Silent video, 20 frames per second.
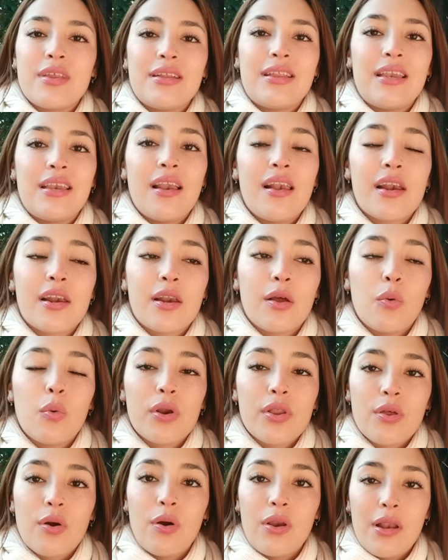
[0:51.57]
de tener el
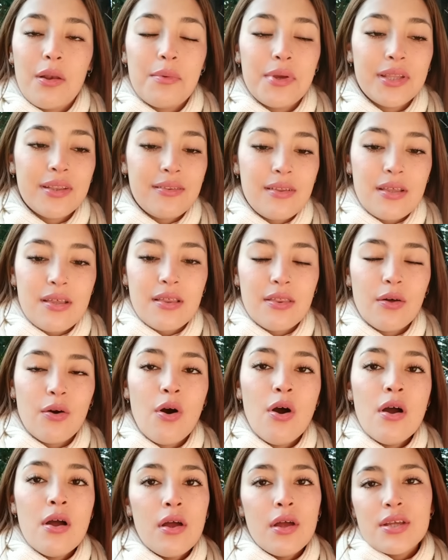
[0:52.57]
recuerdo con el vestido,
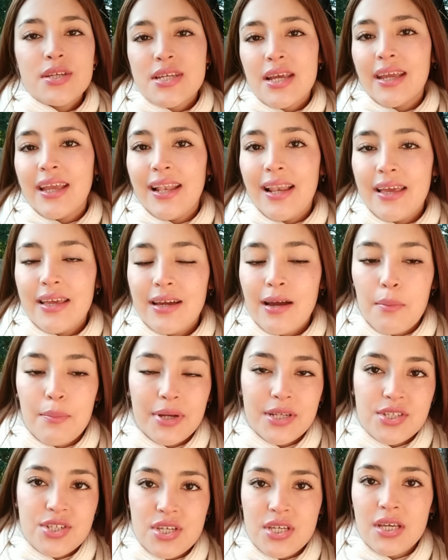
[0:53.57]
ya que es la hija
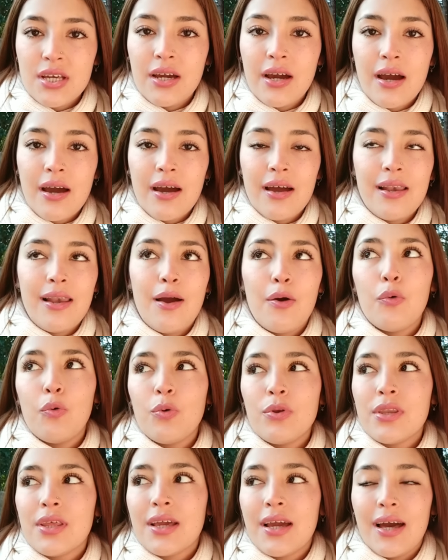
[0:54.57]
más chica, la
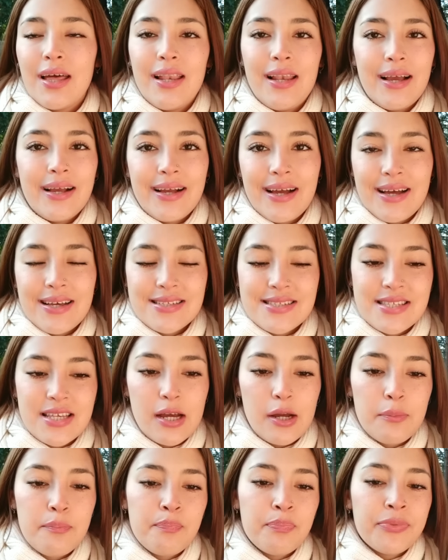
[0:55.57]
única de la
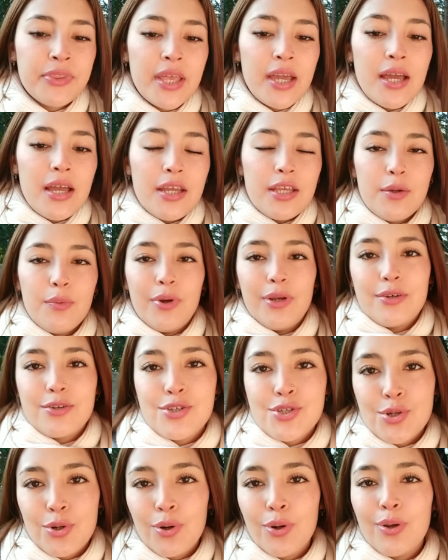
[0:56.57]
casa. Y bueno,
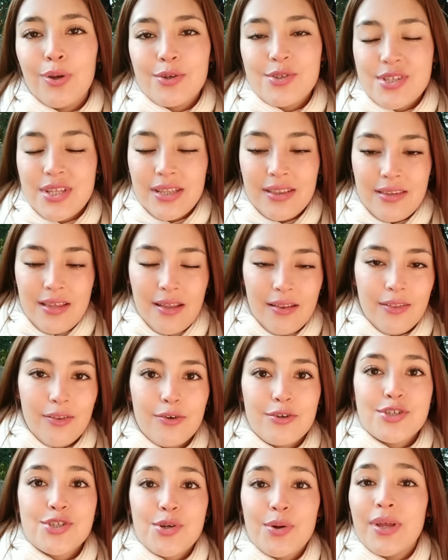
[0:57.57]
yo los entiendo.
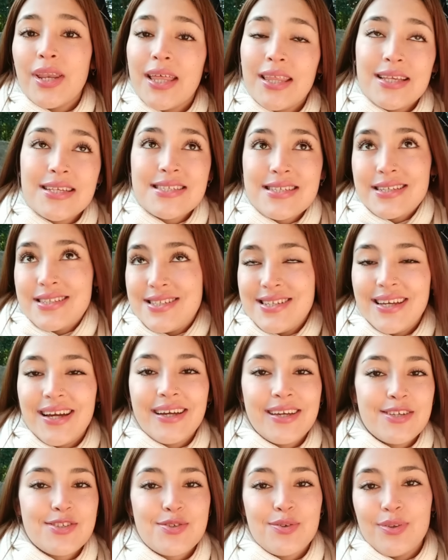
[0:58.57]
Yo era de esas chicas
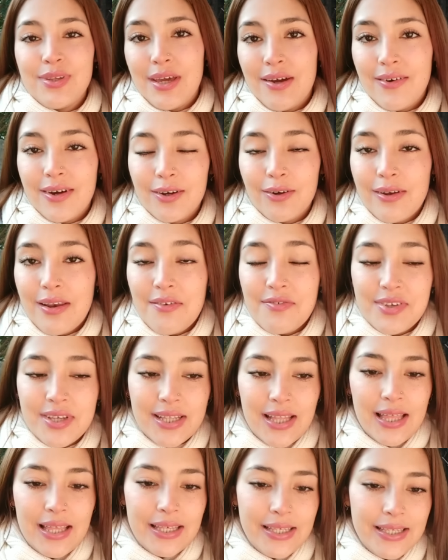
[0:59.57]
que soñaba con la
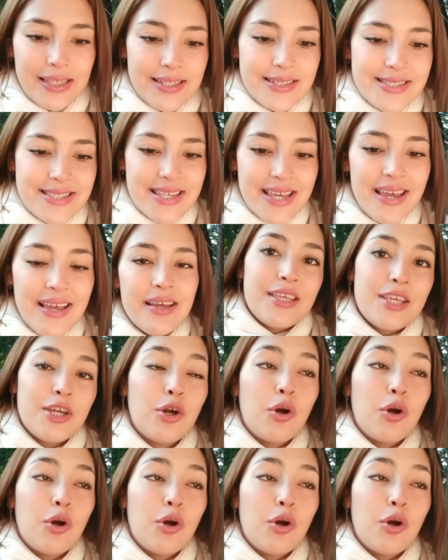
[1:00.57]
fiesta de 15 y